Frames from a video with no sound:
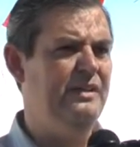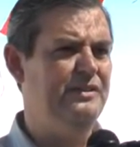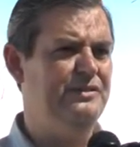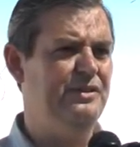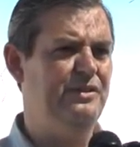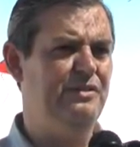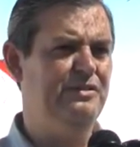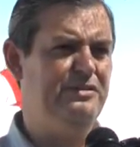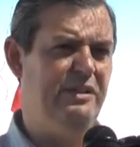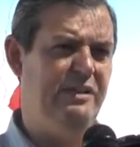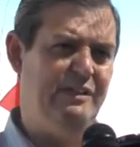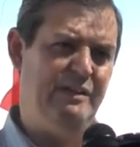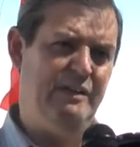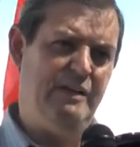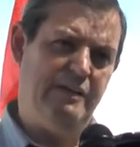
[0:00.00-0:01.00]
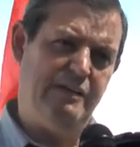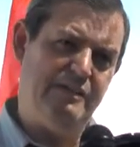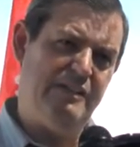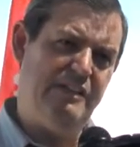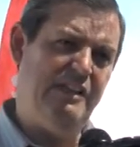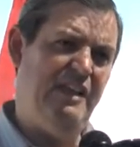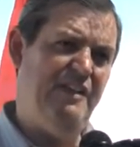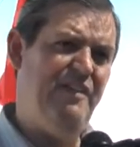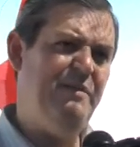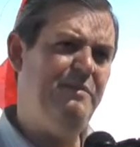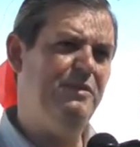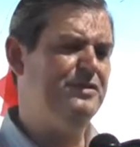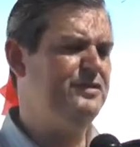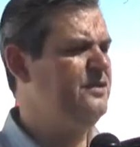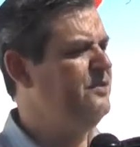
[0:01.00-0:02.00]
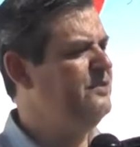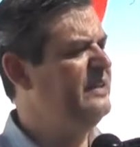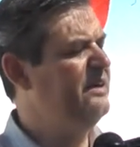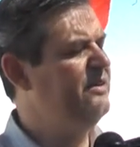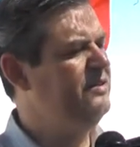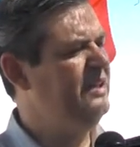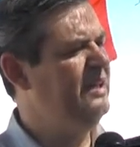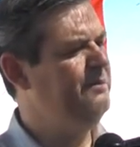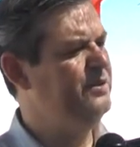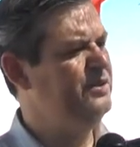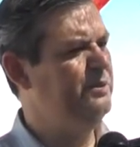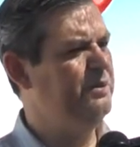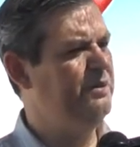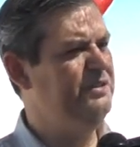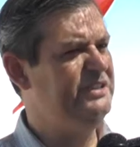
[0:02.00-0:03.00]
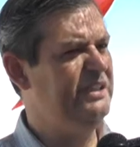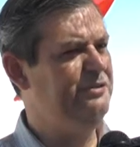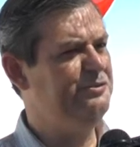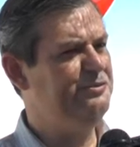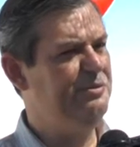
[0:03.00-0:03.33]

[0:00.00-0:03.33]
Nosotros debemos contar con el apoyo provincial. No